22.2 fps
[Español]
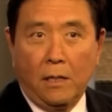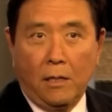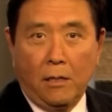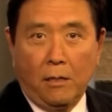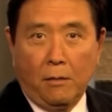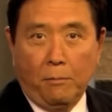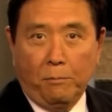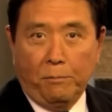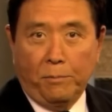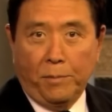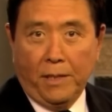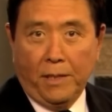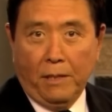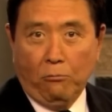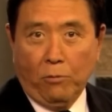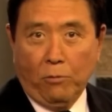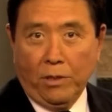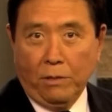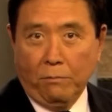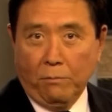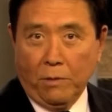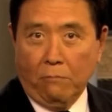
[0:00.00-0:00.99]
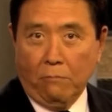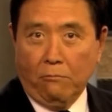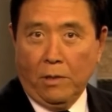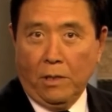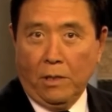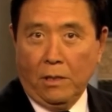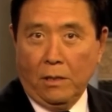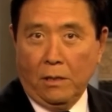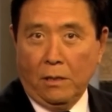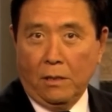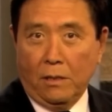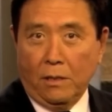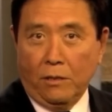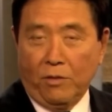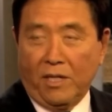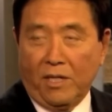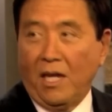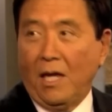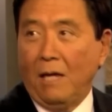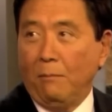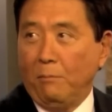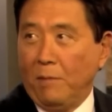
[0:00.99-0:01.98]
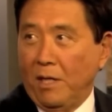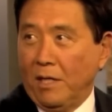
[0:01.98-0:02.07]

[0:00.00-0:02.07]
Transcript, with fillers: Robert Kiyosaki dice que es